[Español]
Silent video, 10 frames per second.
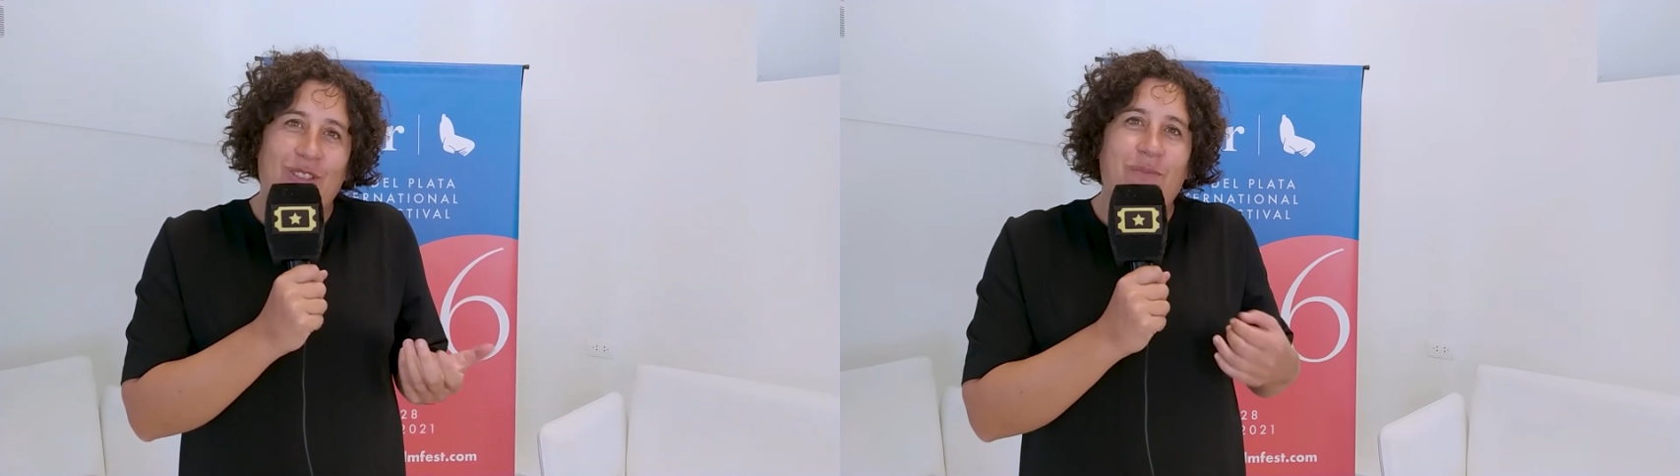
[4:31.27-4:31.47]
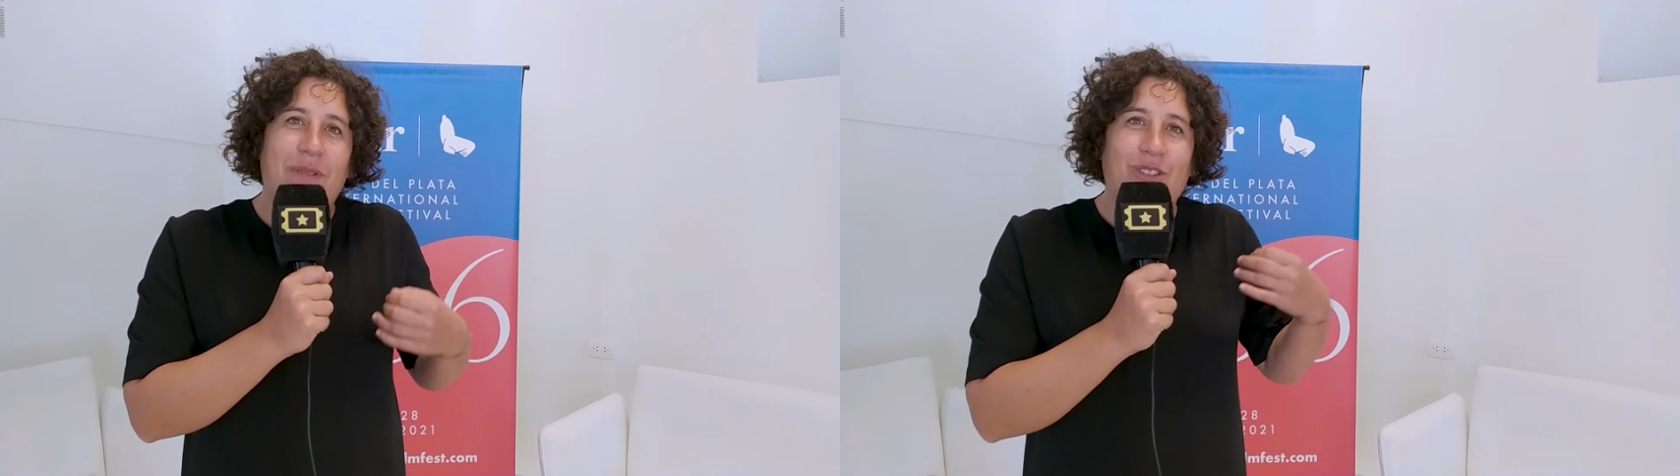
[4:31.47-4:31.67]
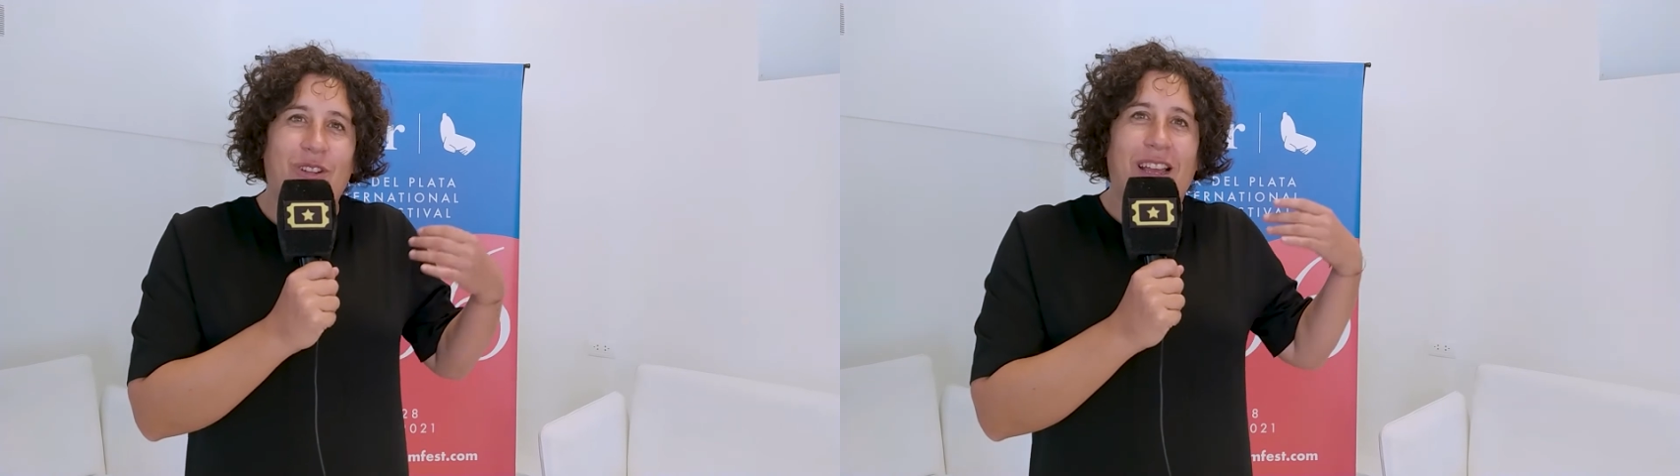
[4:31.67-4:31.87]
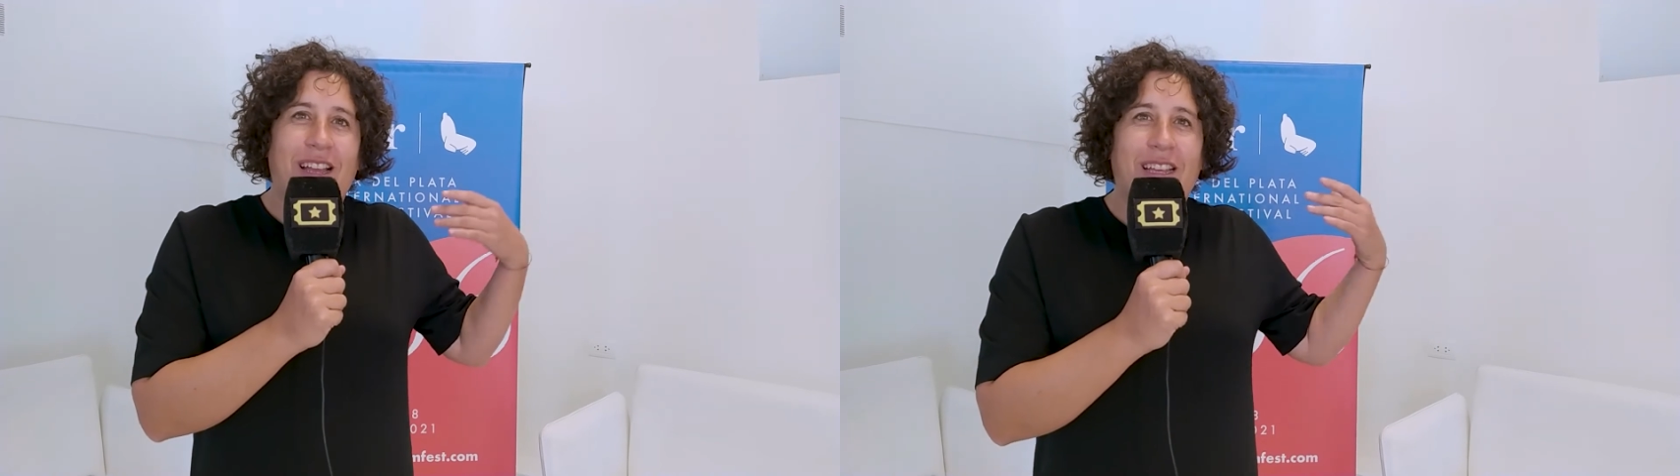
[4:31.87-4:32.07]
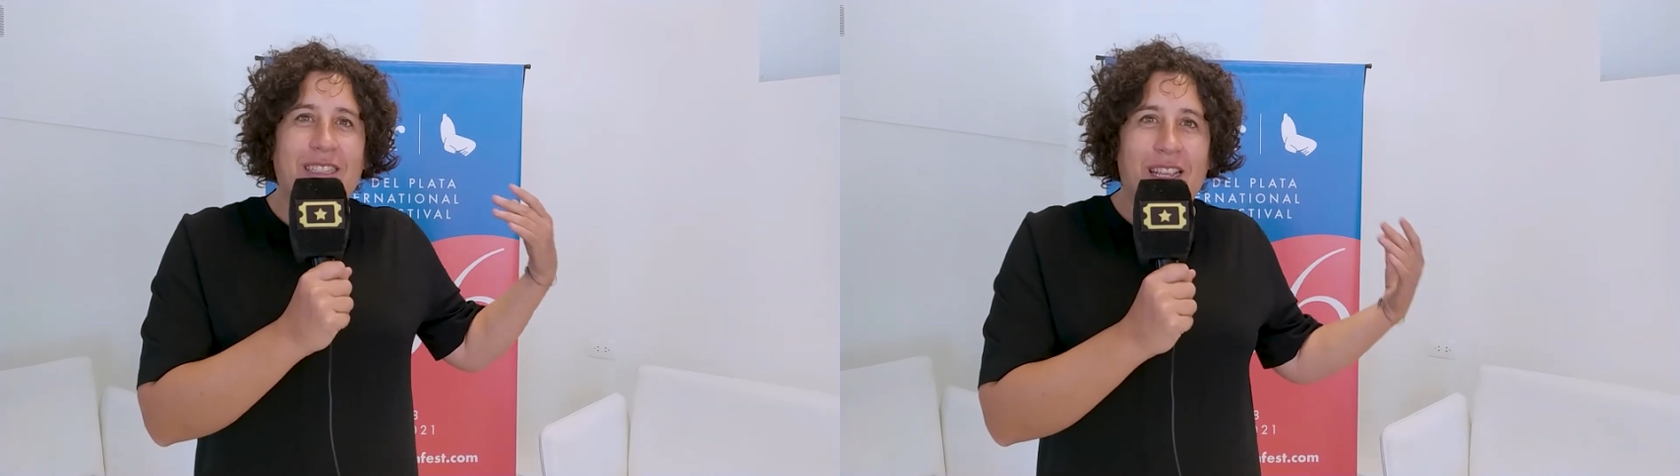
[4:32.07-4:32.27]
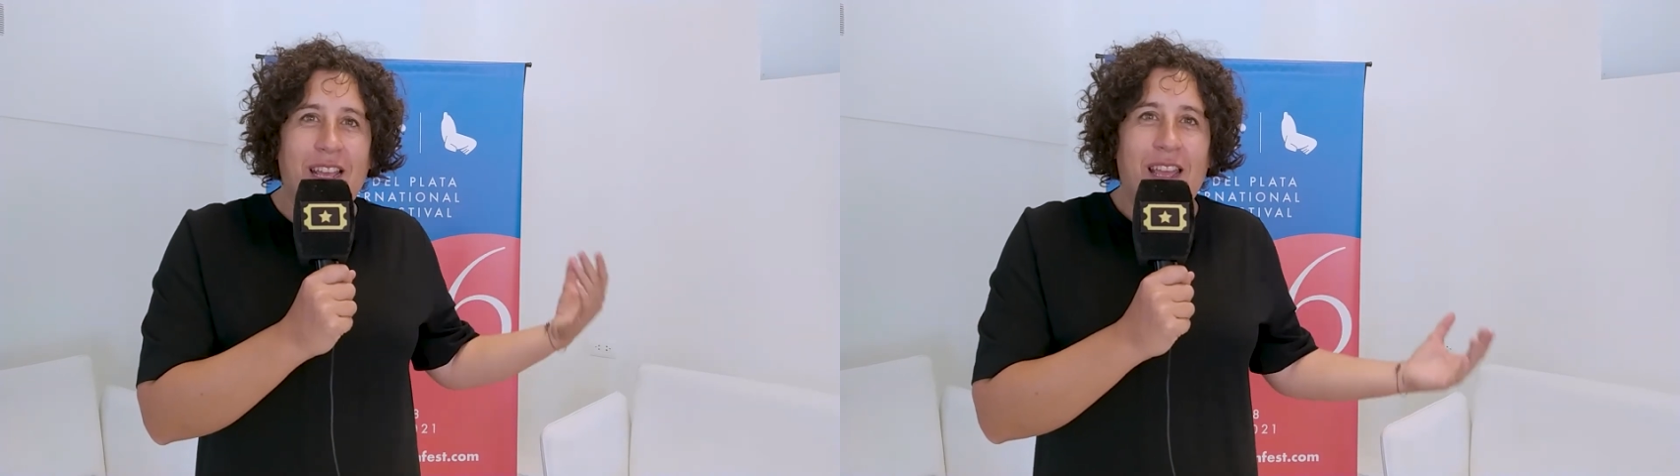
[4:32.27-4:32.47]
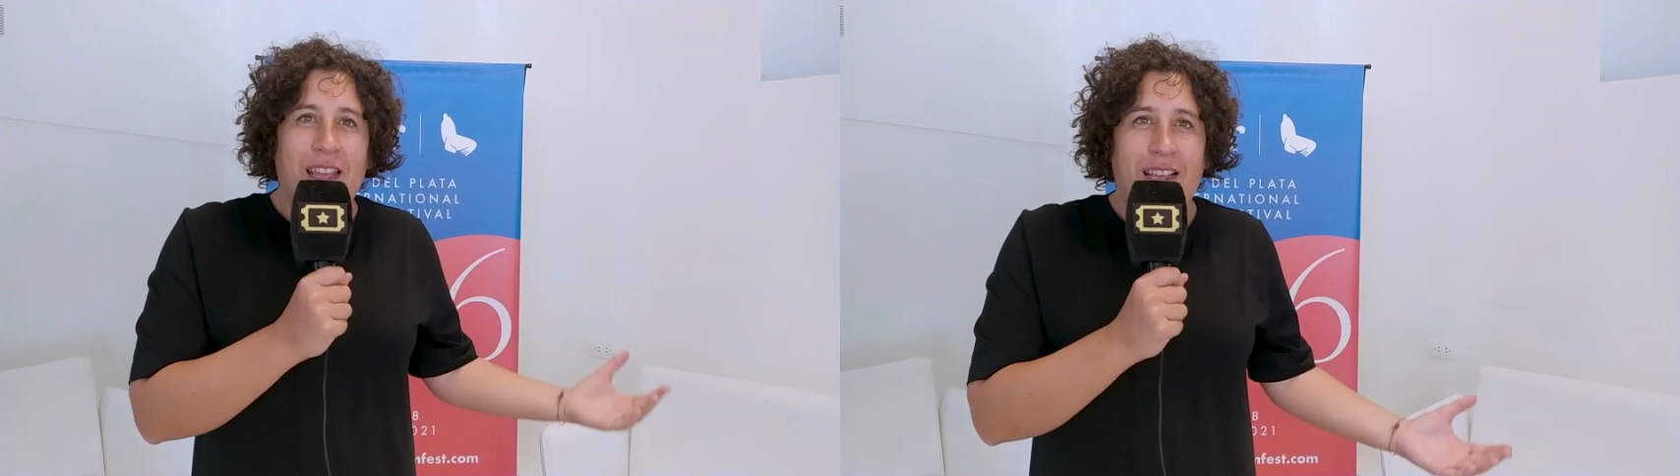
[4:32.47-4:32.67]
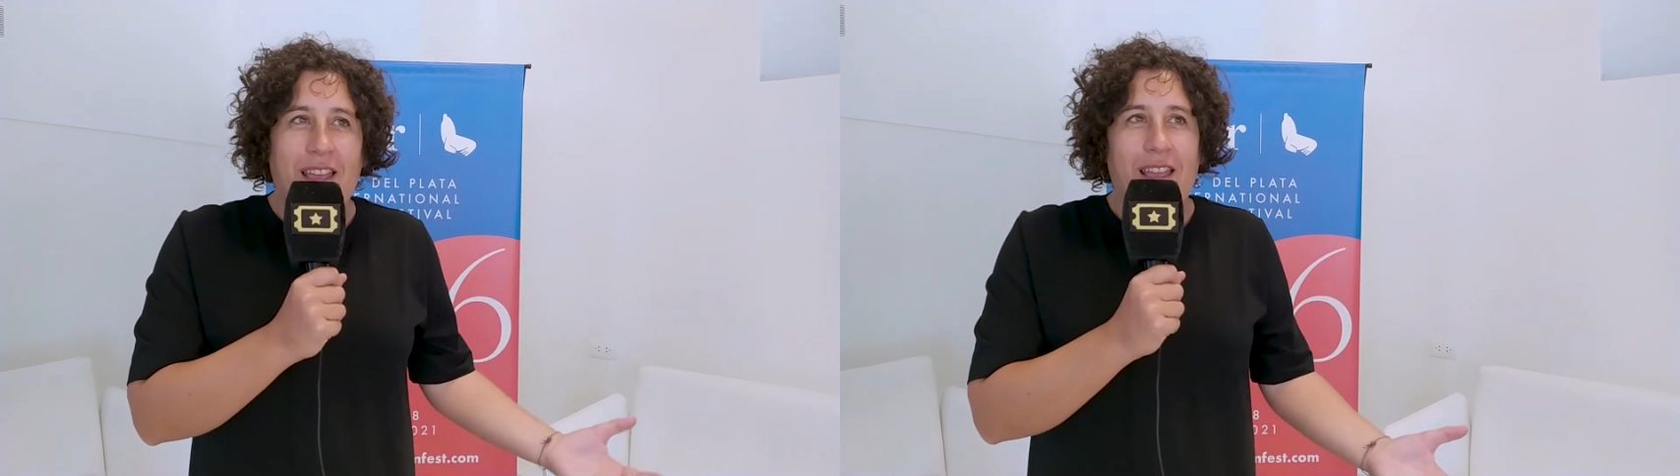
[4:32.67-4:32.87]
Son personajes
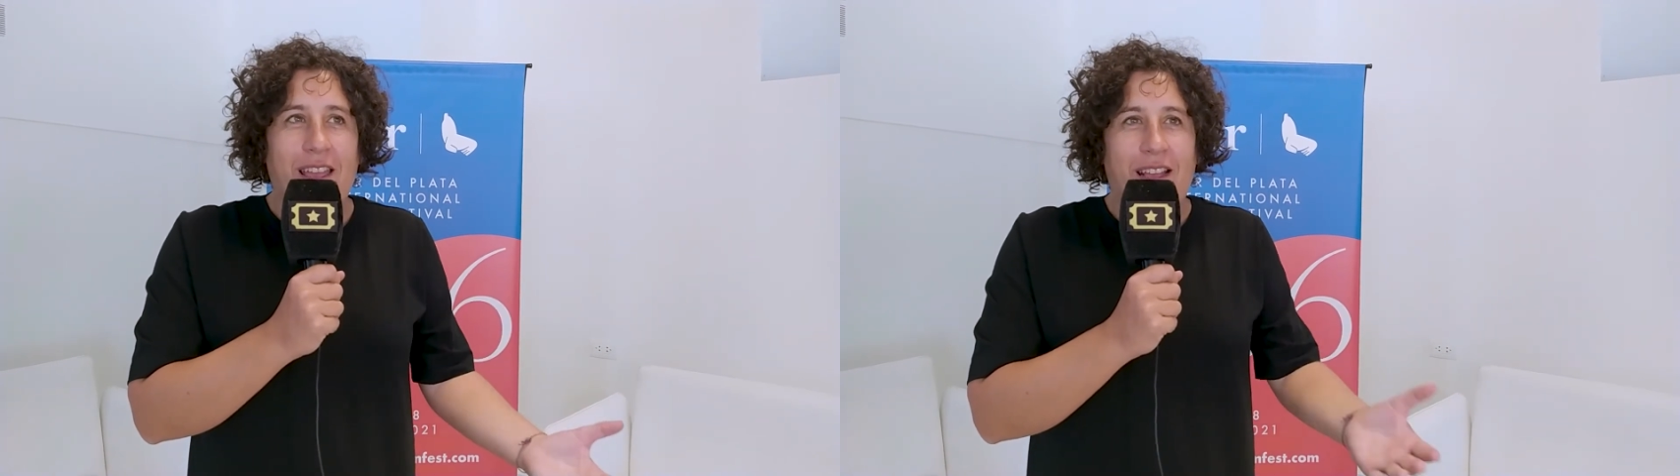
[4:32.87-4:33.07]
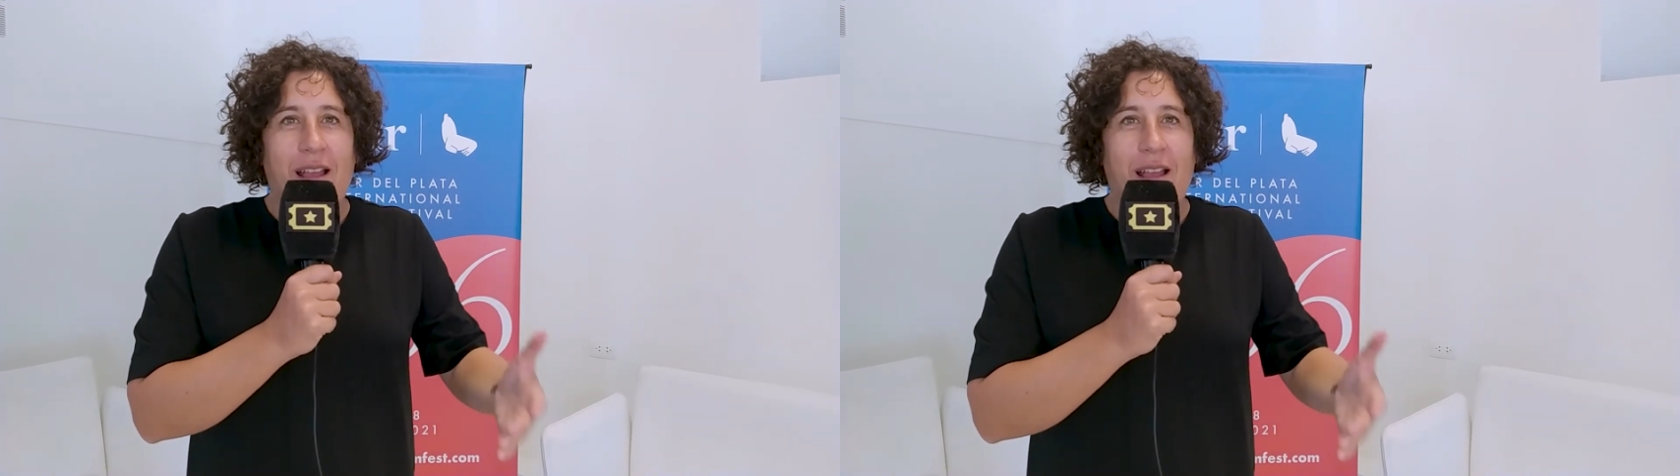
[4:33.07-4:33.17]
que